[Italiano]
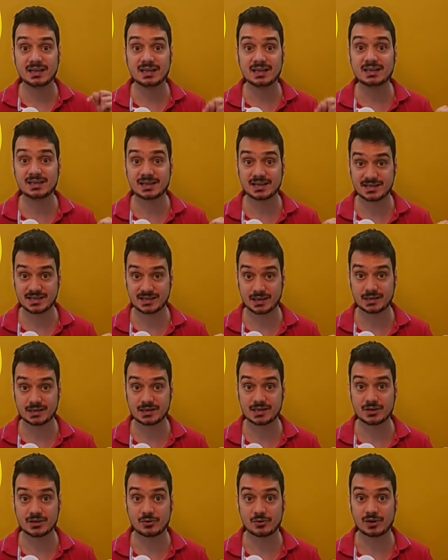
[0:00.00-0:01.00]
In
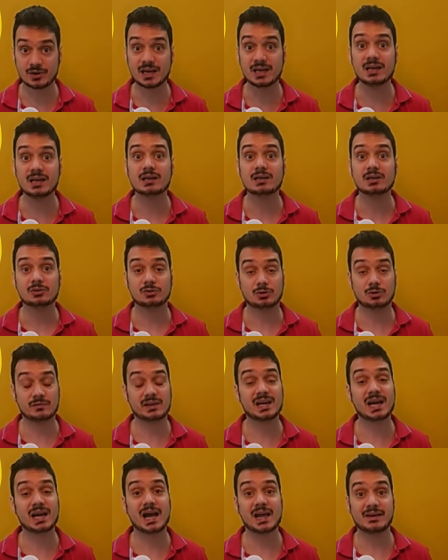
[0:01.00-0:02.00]
descrizione
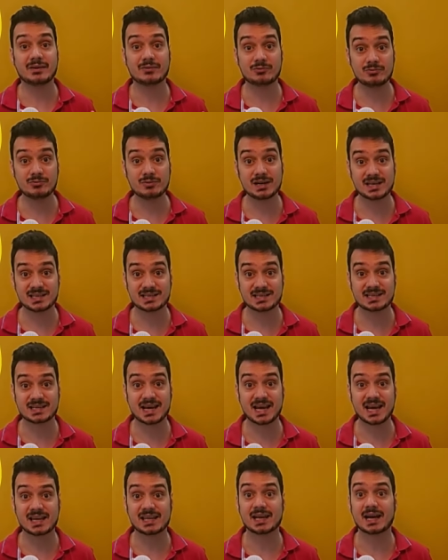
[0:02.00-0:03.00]
troverai una
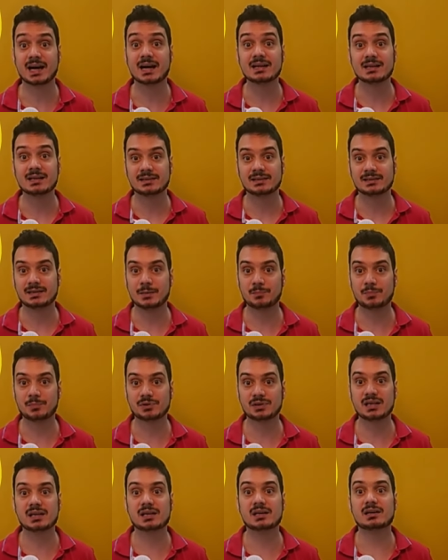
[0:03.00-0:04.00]
scheda da
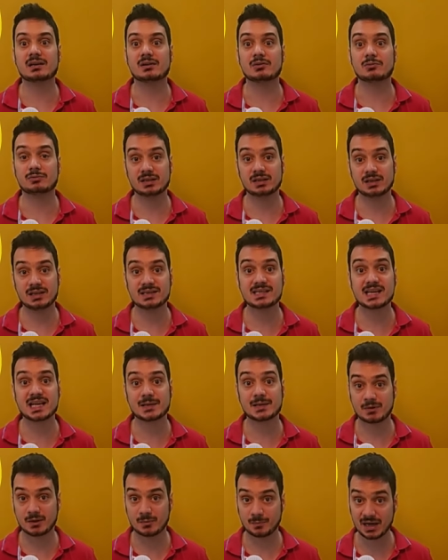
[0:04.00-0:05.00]
poter
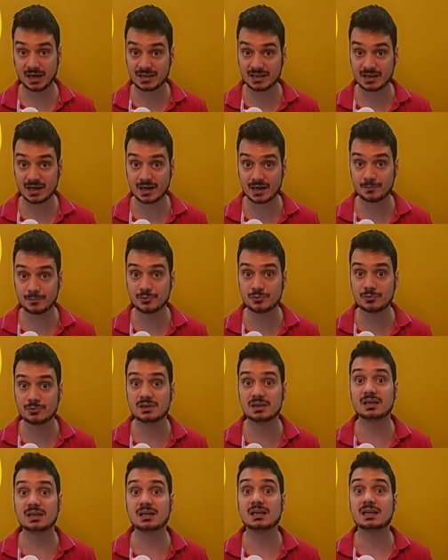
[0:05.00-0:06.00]
utilizzare per prendere
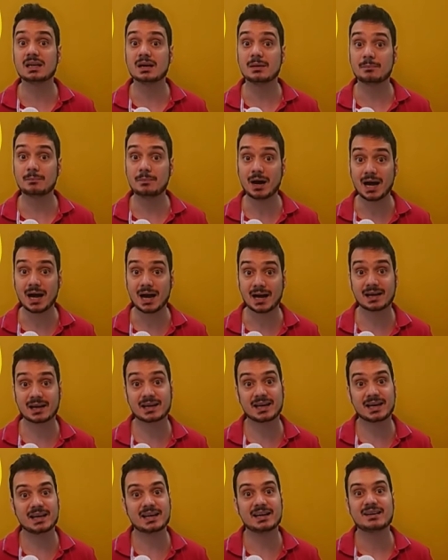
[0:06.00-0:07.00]
appunti, ma
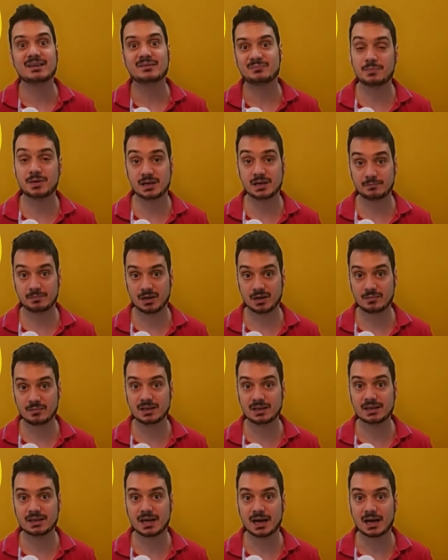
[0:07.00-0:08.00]
anche per
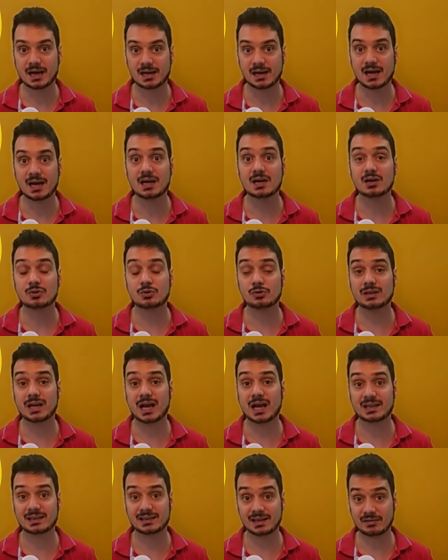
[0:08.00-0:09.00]
implementarla
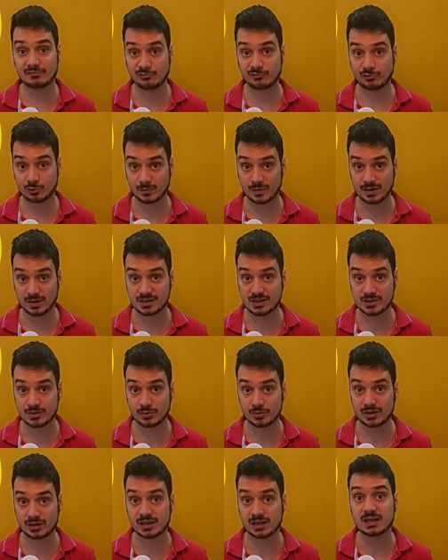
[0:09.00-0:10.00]
con altre
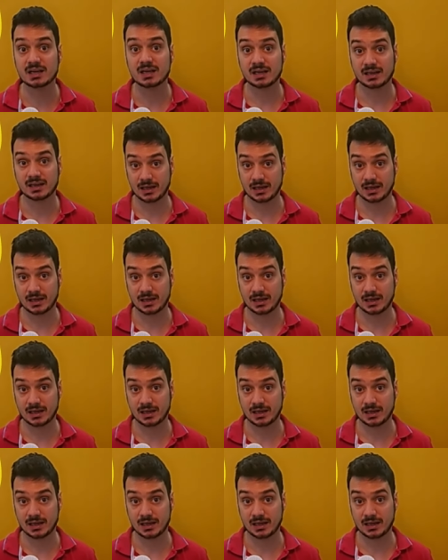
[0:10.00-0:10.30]
informazioni